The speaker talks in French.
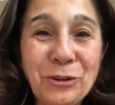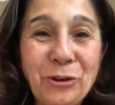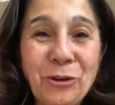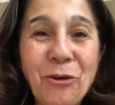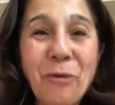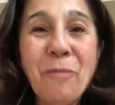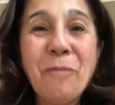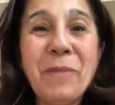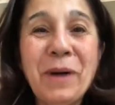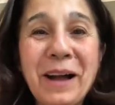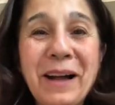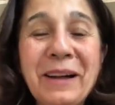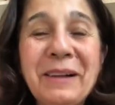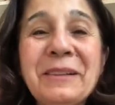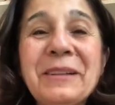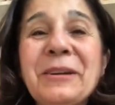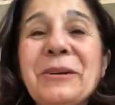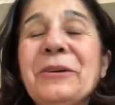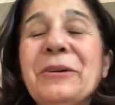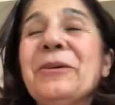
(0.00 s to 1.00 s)
de
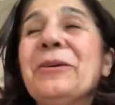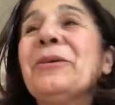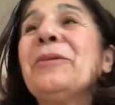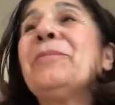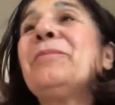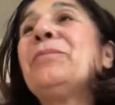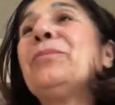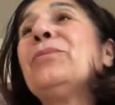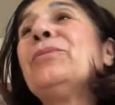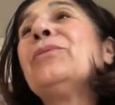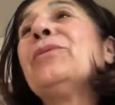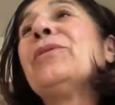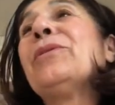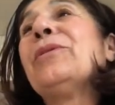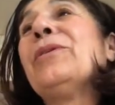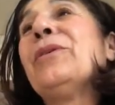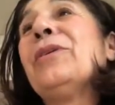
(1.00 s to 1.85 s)
combat euh, pour...